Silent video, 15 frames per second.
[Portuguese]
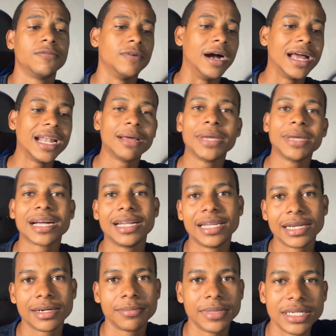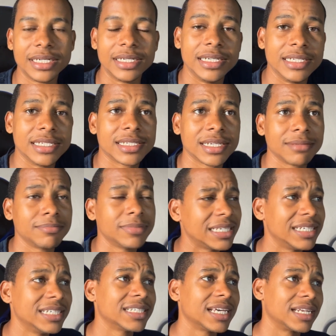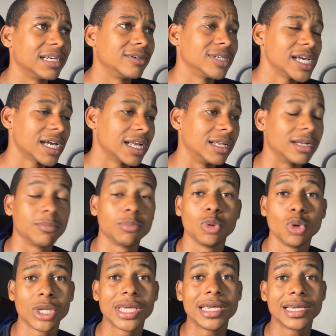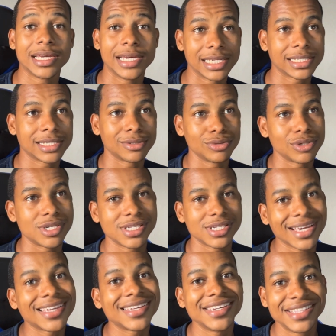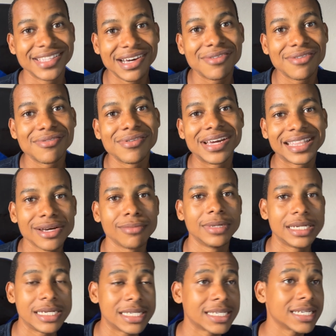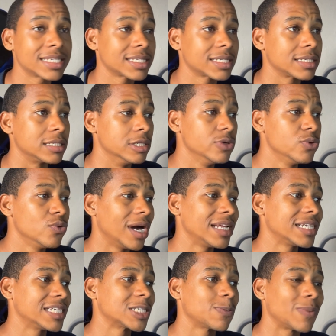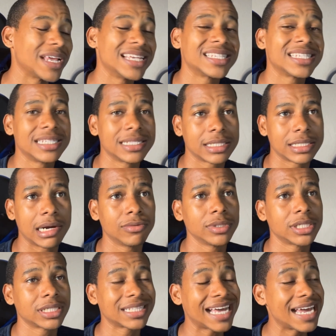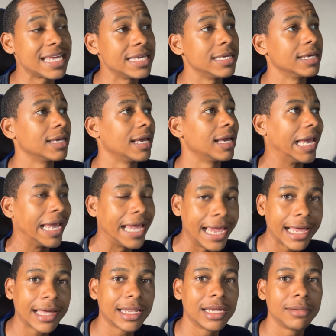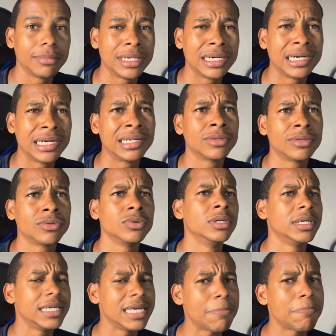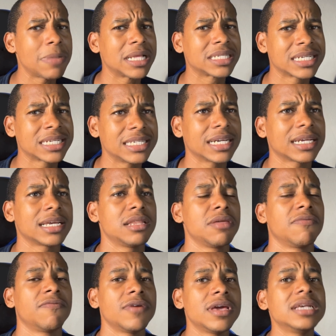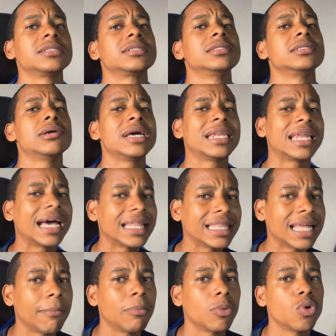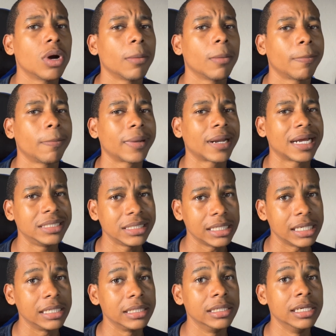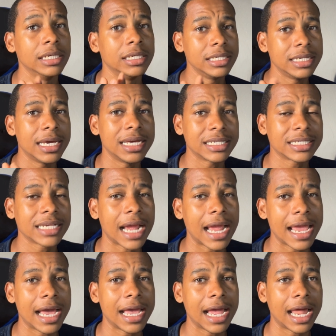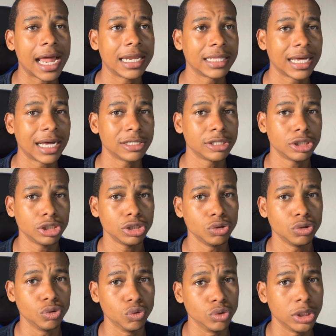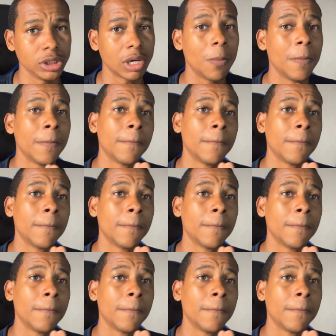Fala minha galera, beleza? Beleza não, né galera? Porque essa notícia aqui não é tão beleza assim. E o AliExpress então está aí reclamando e a pesquisa que ele fez não é nada boa para ninguém. E essa é a realidade de hoje. Então,